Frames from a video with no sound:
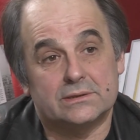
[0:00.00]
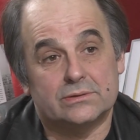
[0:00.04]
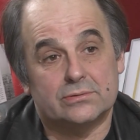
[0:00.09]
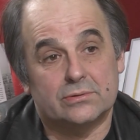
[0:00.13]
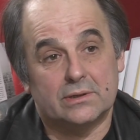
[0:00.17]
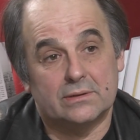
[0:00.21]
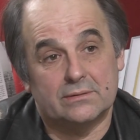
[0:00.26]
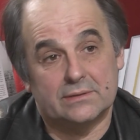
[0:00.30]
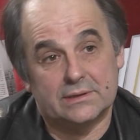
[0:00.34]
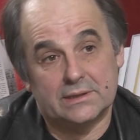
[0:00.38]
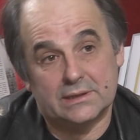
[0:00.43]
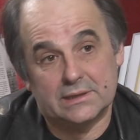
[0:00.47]
с
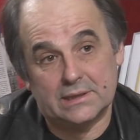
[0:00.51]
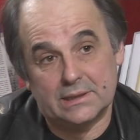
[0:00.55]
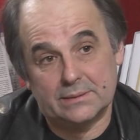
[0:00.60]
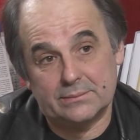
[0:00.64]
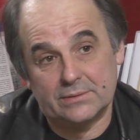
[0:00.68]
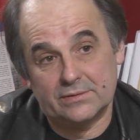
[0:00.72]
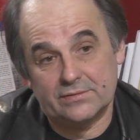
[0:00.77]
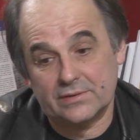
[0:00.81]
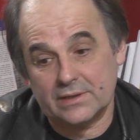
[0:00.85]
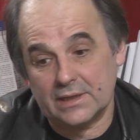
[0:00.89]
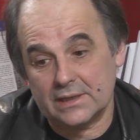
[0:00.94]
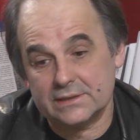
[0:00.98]

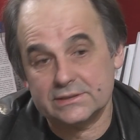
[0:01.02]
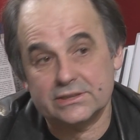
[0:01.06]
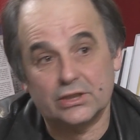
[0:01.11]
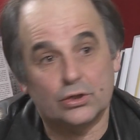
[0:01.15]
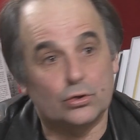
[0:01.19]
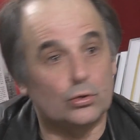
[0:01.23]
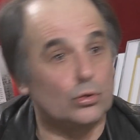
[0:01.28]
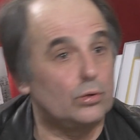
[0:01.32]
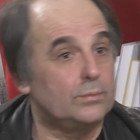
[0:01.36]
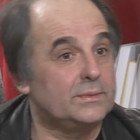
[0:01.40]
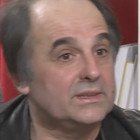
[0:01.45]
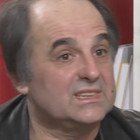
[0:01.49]
руководителями фракций,
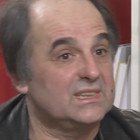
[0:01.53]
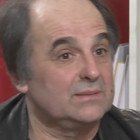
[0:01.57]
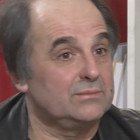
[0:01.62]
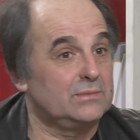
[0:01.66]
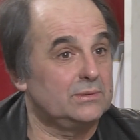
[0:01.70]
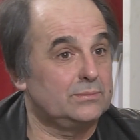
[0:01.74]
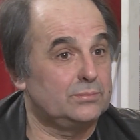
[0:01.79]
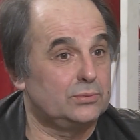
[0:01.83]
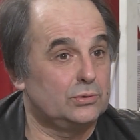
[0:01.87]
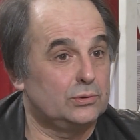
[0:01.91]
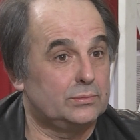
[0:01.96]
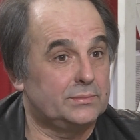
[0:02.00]
кроме
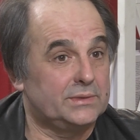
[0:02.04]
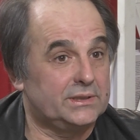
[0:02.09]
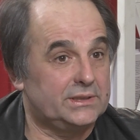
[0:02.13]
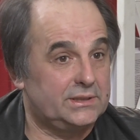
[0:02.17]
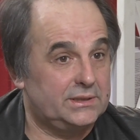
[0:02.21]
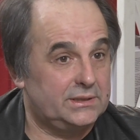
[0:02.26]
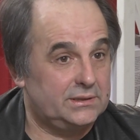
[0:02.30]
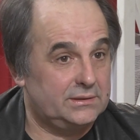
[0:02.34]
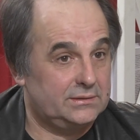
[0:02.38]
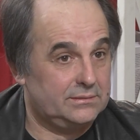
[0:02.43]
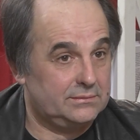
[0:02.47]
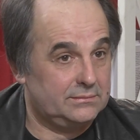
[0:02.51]

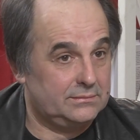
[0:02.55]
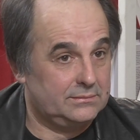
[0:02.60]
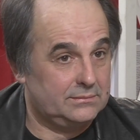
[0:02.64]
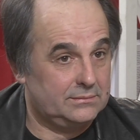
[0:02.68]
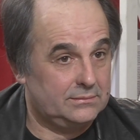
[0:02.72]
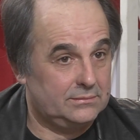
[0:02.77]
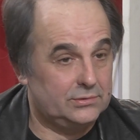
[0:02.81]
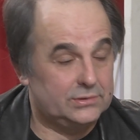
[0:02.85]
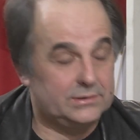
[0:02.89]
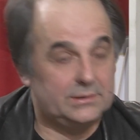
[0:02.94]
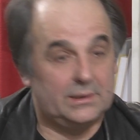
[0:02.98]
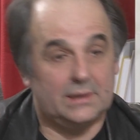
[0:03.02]
самопомощи.
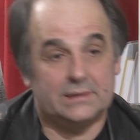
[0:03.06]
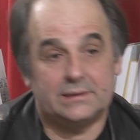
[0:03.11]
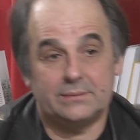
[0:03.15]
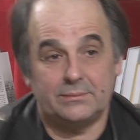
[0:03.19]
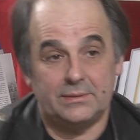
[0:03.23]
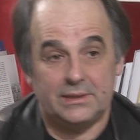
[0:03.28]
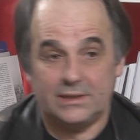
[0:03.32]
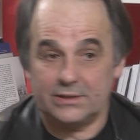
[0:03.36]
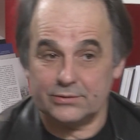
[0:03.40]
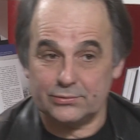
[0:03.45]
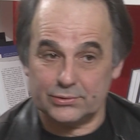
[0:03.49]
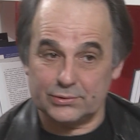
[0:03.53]
Вот это
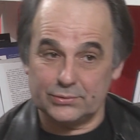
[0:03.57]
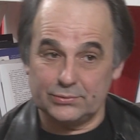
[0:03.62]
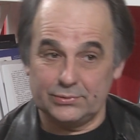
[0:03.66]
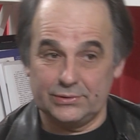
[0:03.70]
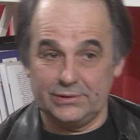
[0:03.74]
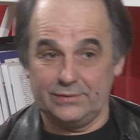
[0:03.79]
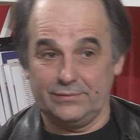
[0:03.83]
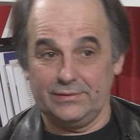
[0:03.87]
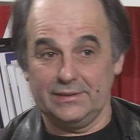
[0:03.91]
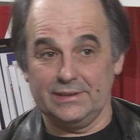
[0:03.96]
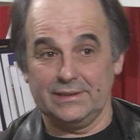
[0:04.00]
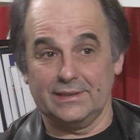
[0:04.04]
меня тоже
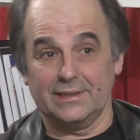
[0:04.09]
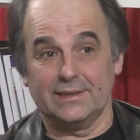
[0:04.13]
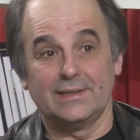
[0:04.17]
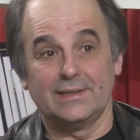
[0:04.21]
удивило,